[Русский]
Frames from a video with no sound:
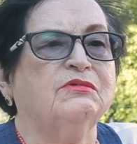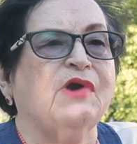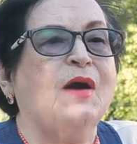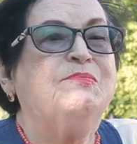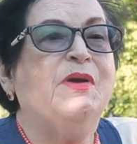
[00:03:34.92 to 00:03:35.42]

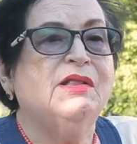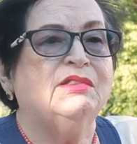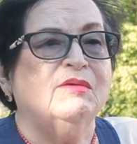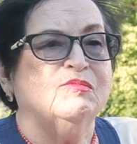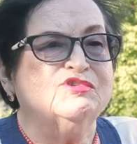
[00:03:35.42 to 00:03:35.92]

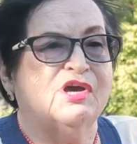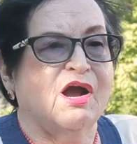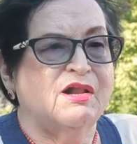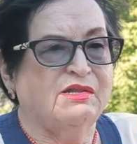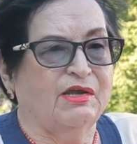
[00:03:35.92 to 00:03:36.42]
капелла
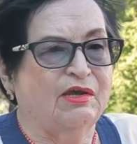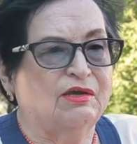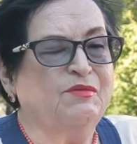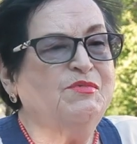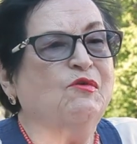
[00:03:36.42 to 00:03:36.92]
музыкальная,
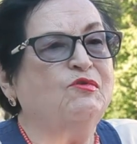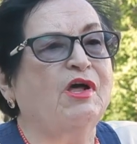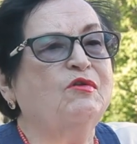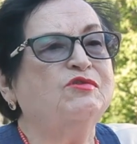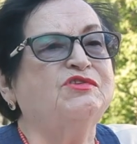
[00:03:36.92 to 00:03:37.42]
и мне
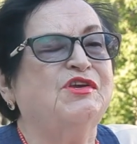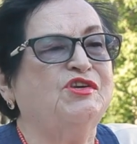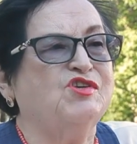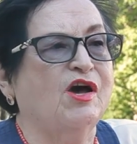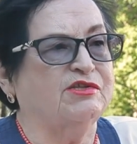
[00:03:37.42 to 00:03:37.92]
удалось
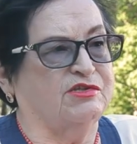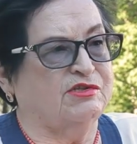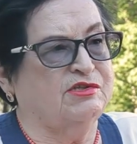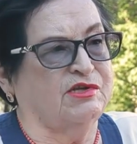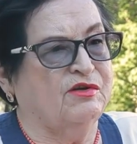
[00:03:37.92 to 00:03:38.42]

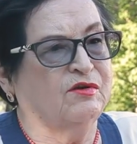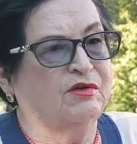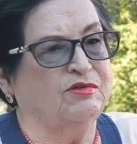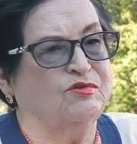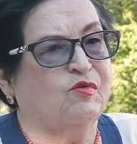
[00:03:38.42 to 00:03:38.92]
встречаться с,
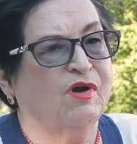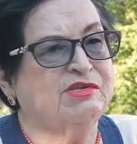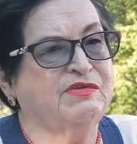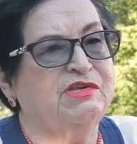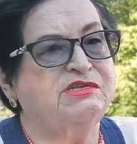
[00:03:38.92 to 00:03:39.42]
с
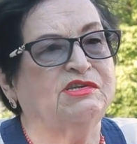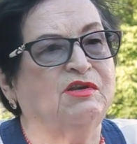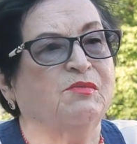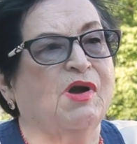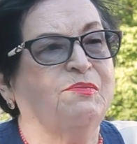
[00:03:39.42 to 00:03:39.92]

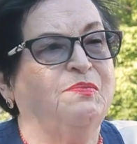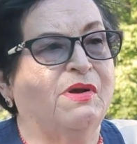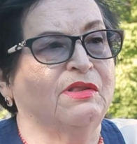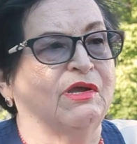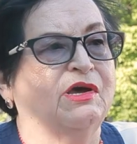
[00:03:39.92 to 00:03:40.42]
руководителем
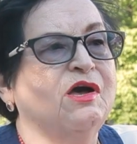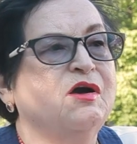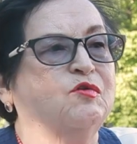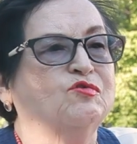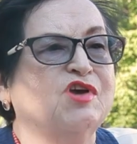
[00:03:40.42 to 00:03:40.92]
капеллы
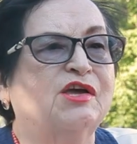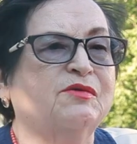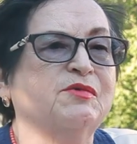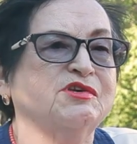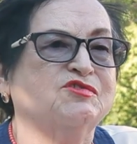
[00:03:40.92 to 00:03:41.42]

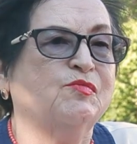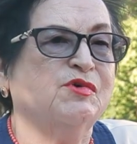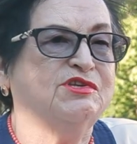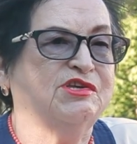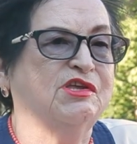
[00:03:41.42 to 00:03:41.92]
Рушатом
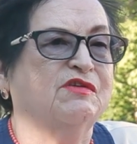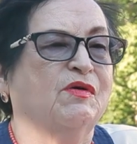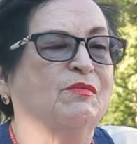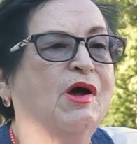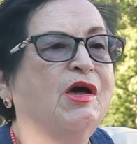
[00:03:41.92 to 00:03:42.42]

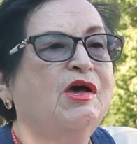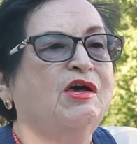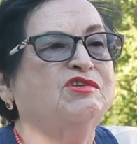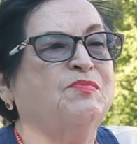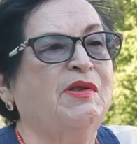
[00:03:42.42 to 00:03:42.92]
Хисумудиновым,
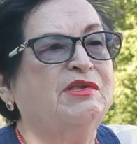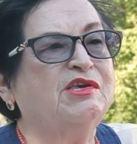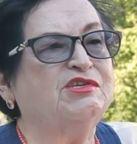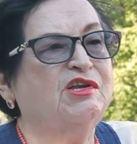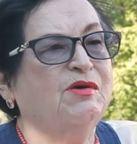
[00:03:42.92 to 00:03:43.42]

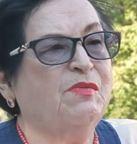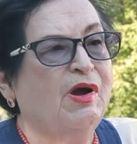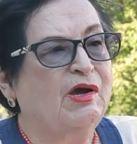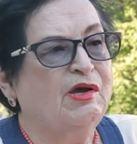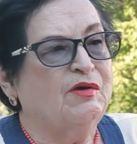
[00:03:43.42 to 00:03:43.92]
исполнителем,
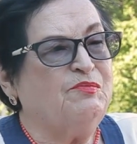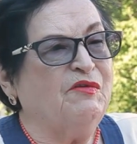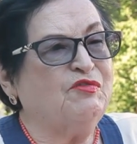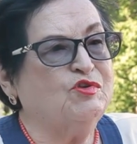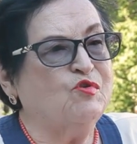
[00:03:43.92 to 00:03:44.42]

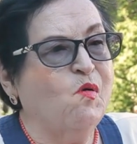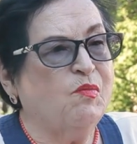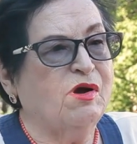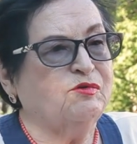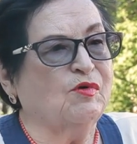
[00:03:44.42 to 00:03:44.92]

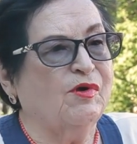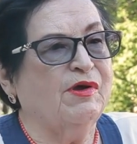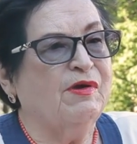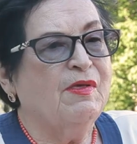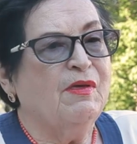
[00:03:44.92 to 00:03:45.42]
певцом,
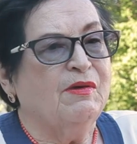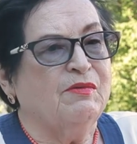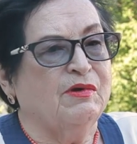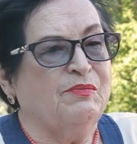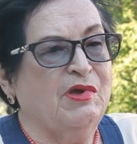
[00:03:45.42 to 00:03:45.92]
который
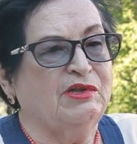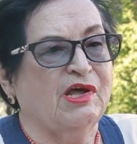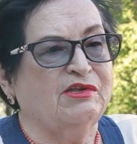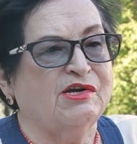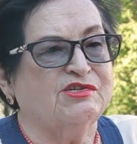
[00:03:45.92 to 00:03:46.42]
э, пел
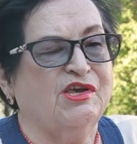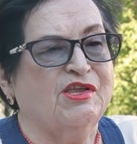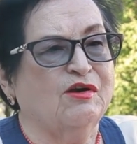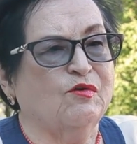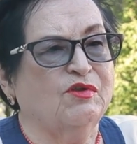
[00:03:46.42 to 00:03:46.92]
татарские
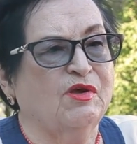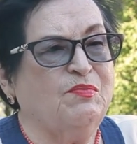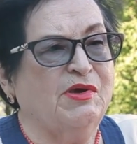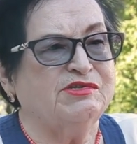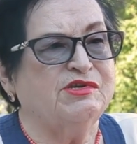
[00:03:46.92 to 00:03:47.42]
народные
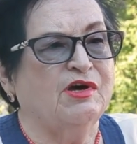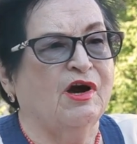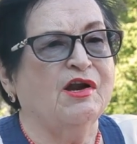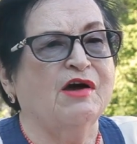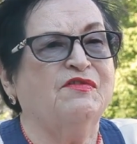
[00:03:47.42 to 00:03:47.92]
песни,
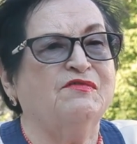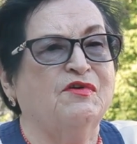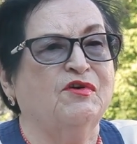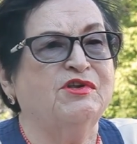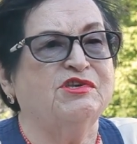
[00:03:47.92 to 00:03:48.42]
Гарафом
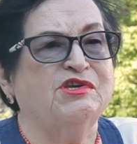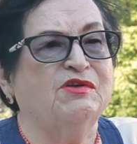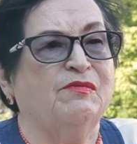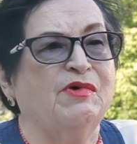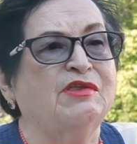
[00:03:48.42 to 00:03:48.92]

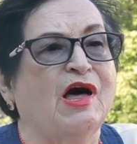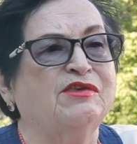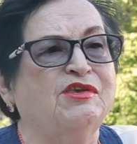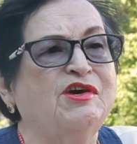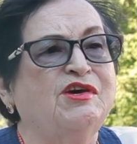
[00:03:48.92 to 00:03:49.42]
Фахрудином. И
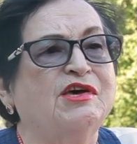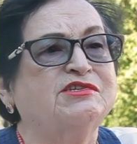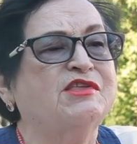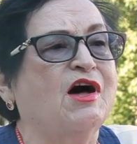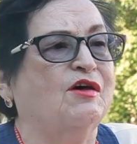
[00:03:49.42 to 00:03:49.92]
от них я
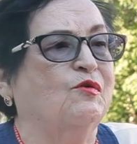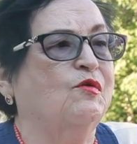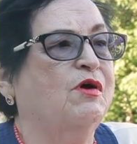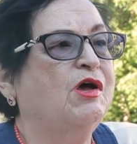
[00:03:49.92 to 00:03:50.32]
знаю,